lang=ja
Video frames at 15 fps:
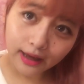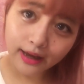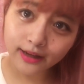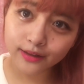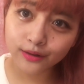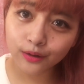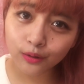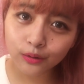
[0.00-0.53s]
は
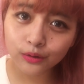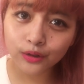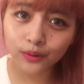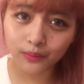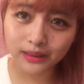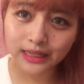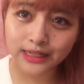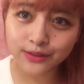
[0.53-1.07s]
い、ということで
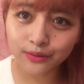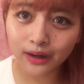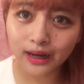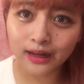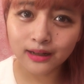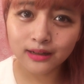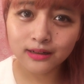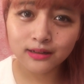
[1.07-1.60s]
私
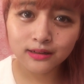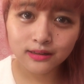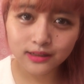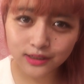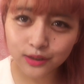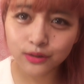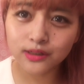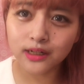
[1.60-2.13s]
は
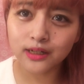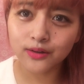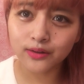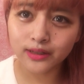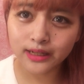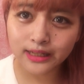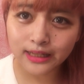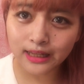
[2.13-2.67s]
ジヒョちゃんには
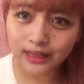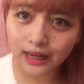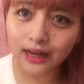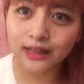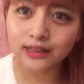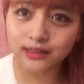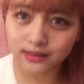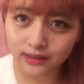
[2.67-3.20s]
似てな
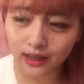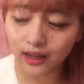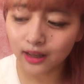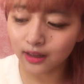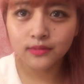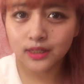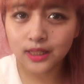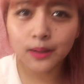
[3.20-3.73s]
いです
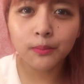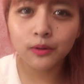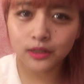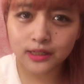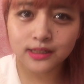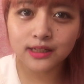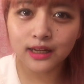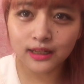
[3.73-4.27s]
ね。似ても
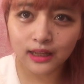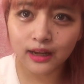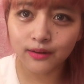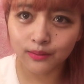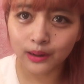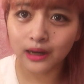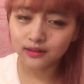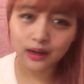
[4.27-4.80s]
似つかない
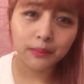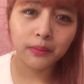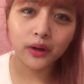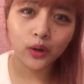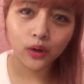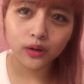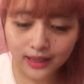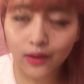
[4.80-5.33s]
わ、頑張
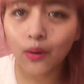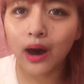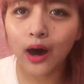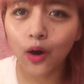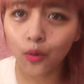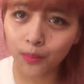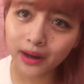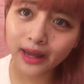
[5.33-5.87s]
ろう。で
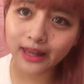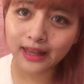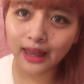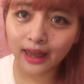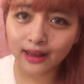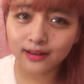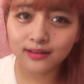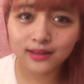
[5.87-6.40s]
はおまけ
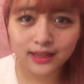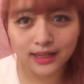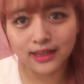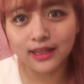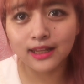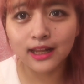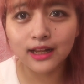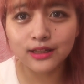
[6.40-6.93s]
で
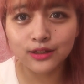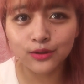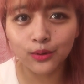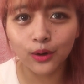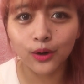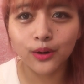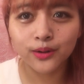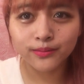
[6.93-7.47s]
TT ダンス
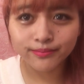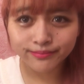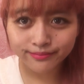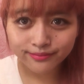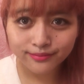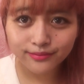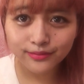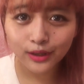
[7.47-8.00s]
を
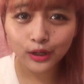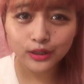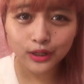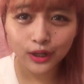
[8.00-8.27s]
どう